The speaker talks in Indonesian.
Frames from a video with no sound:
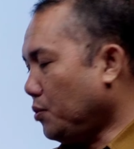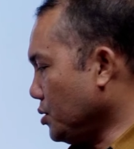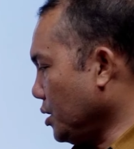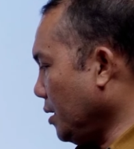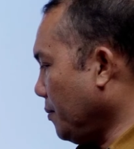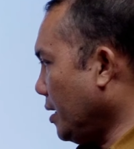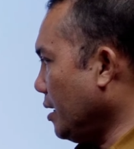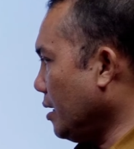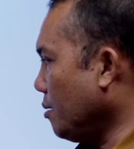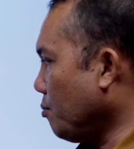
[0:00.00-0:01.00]
positif
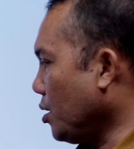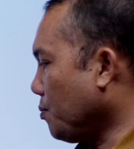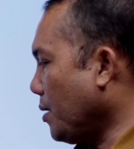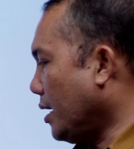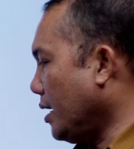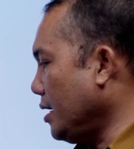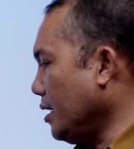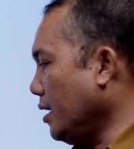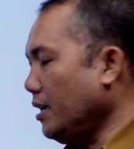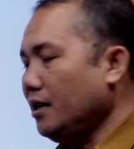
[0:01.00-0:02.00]
karena merupakan
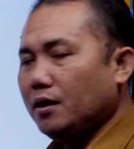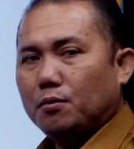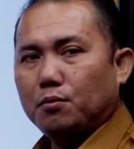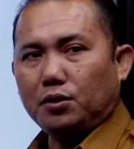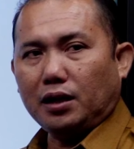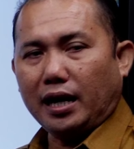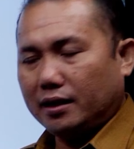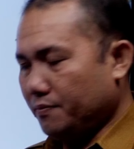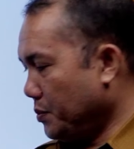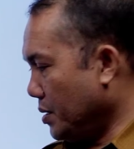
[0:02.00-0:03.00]
nilai mutlak.